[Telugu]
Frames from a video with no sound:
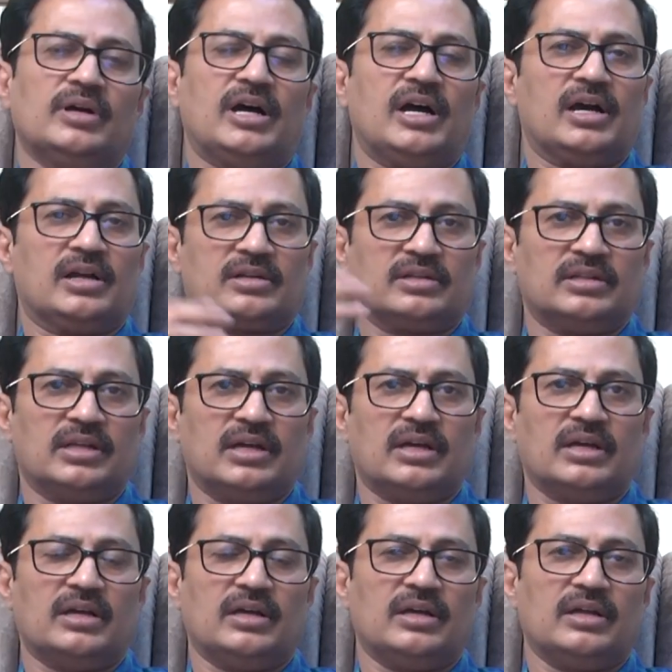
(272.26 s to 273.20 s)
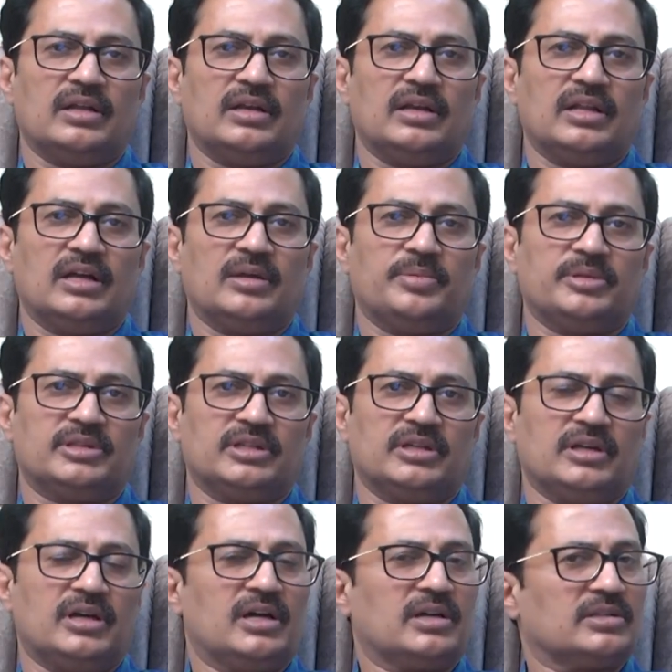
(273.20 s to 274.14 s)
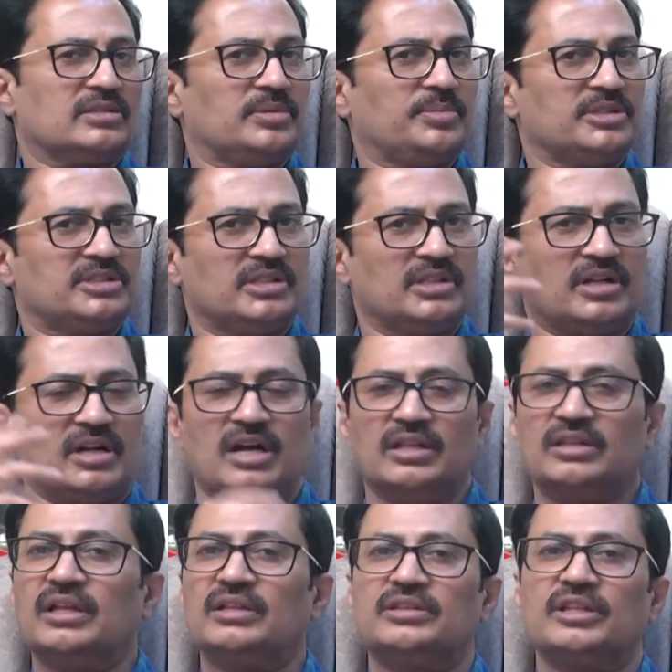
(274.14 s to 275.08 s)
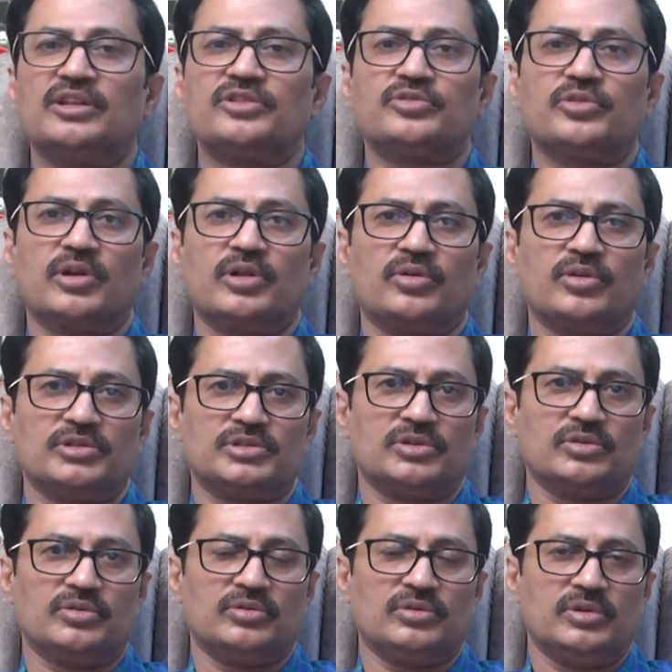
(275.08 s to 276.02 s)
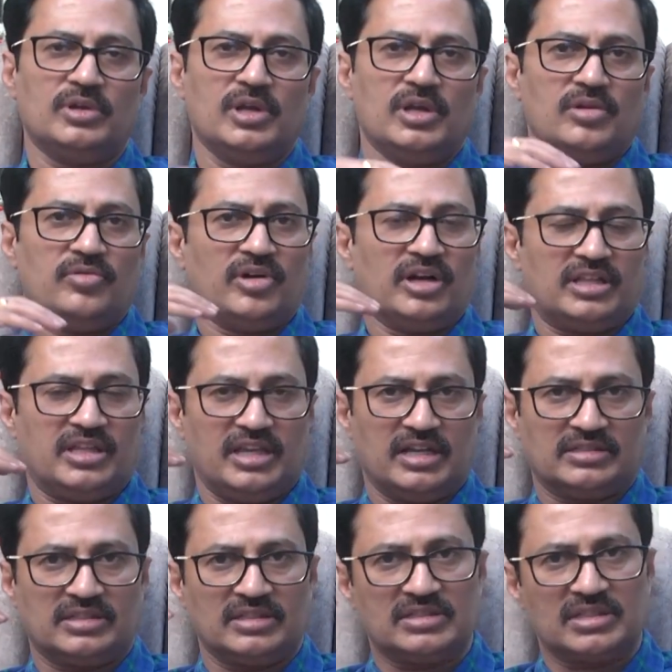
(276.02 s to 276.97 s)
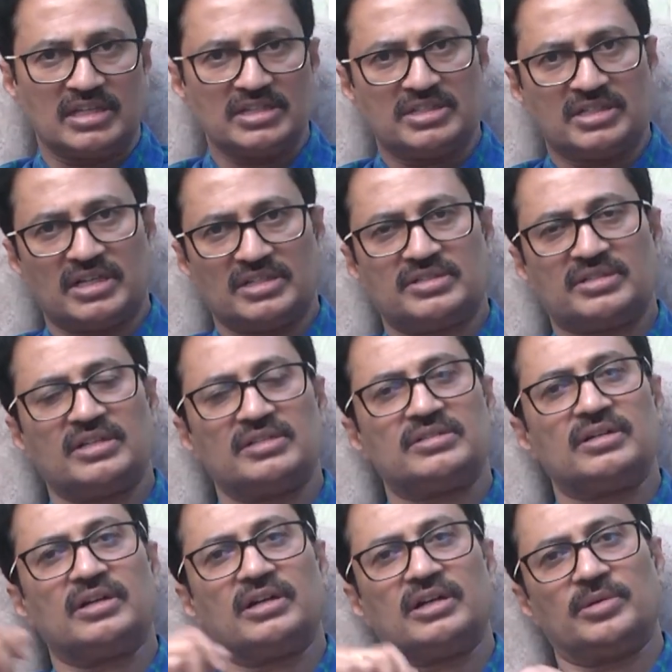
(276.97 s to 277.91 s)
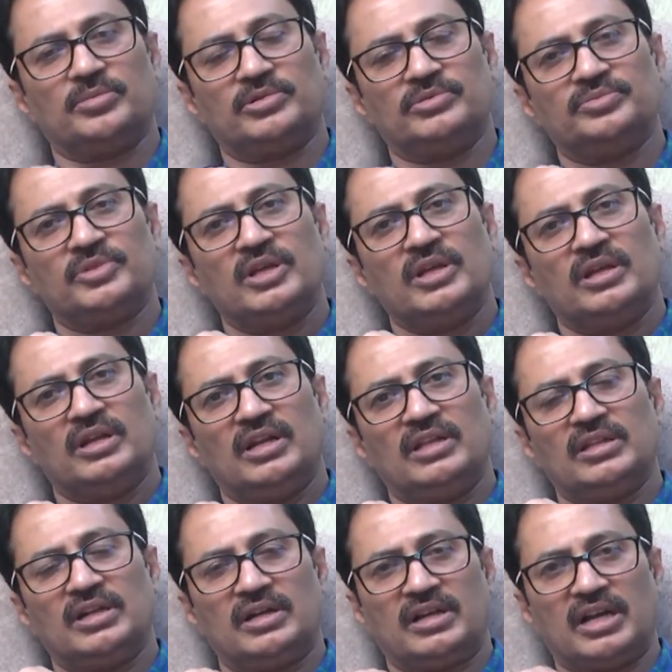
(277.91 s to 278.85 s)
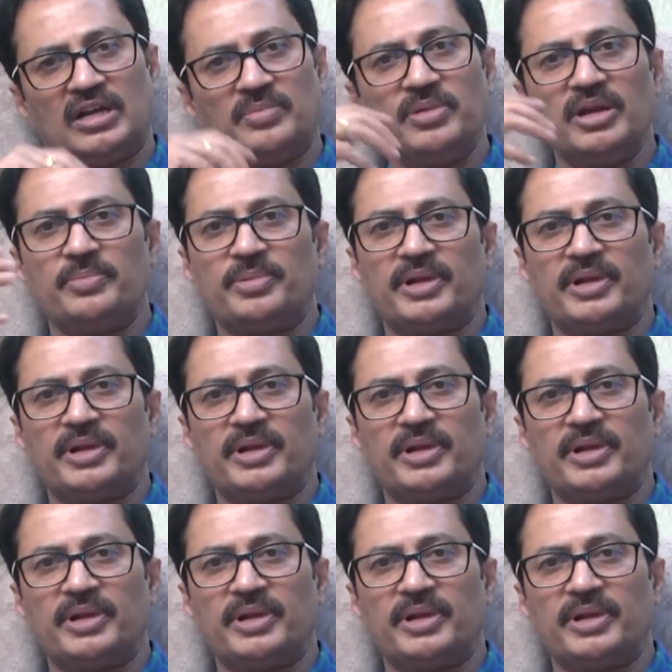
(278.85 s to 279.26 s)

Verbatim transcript: హార్ట్దా లేకపోతే హార్ట్కి సంబంధించింది కాదా అని తెలుసుకోవడం కోసం వాళ్ళకి ఎక్సర్సైజ్ స్ట్రెస్ టెస్ట్ అంటాము లేదా ట్రెడ్మిల్